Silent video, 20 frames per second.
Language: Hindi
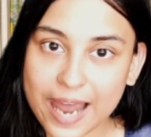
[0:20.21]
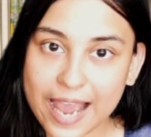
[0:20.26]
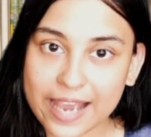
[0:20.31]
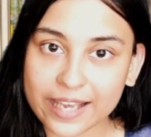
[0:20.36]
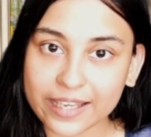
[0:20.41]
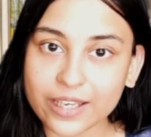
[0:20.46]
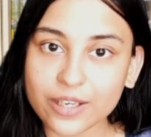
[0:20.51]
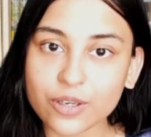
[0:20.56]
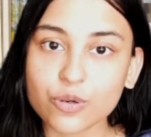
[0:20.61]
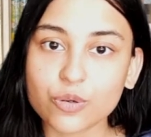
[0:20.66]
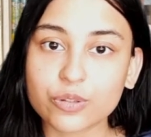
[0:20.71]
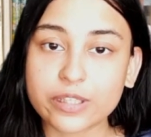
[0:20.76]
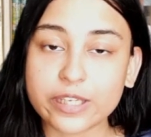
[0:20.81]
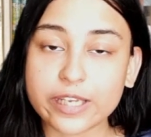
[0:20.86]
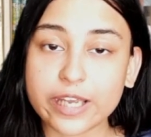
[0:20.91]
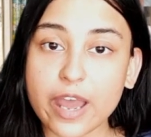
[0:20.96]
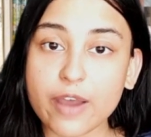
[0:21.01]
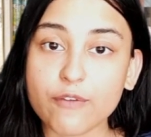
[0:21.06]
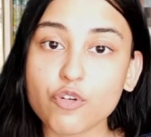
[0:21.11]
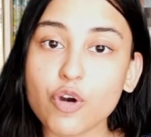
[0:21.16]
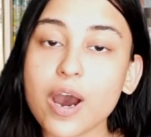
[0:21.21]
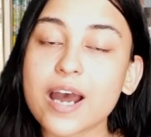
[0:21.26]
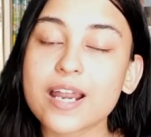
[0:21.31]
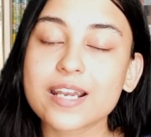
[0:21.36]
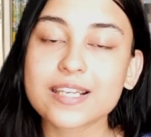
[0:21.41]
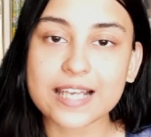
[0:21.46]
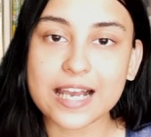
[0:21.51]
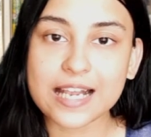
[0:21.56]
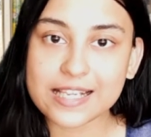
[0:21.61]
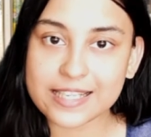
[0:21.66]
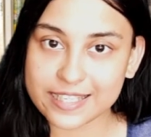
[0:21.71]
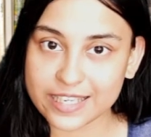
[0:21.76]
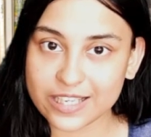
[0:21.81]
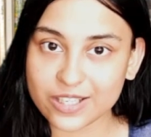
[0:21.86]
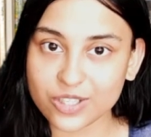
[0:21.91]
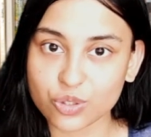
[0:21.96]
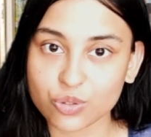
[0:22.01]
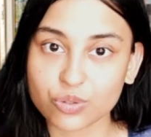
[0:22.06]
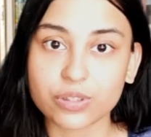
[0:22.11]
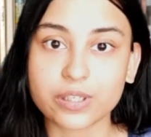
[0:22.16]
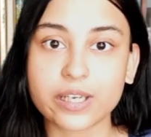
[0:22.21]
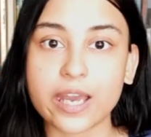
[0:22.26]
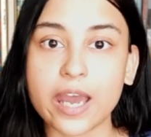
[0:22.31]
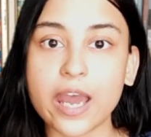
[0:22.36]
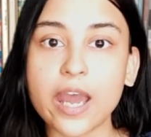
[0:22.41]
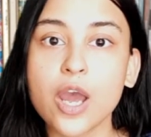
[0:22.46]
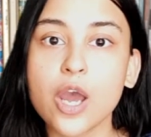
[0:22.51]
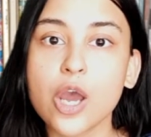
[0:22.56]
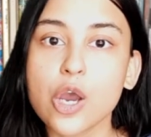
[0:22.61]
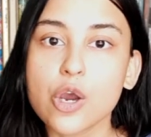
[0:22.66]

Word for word: रैंकिंग होती है वो हर साल चेंज होती है